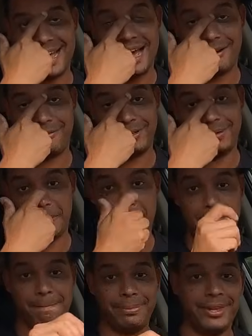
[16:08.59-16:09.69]
da árvore.
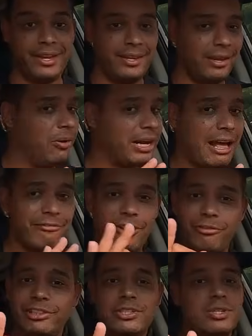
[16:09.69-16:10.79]
Eu gravei
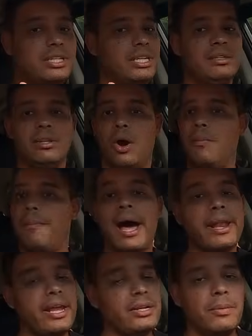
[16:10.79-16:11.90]
o vídeo ali, não
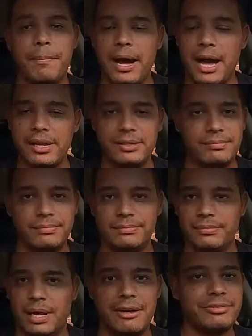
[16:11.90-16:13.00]
parei no pare,
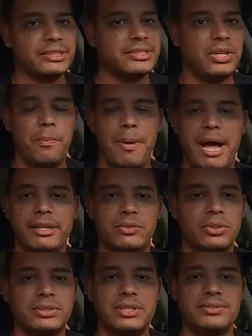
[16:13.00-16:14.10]
avancei o pare
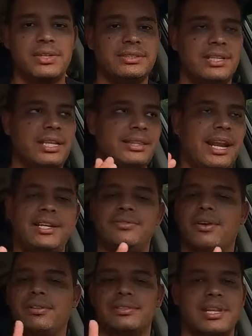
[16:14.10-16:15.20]
todas as vezes, dei três
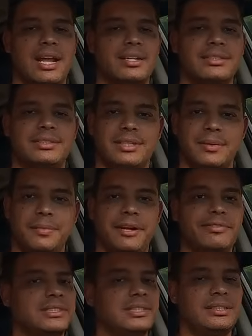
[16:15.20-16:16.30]
voltas na área de exame,
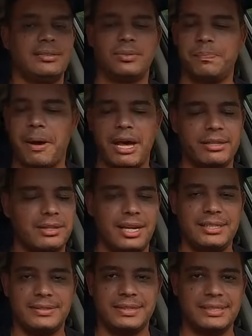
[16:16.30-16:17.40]
avancei pare
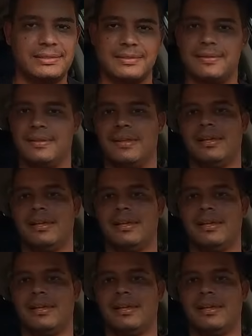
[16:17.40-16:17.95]
três vezes.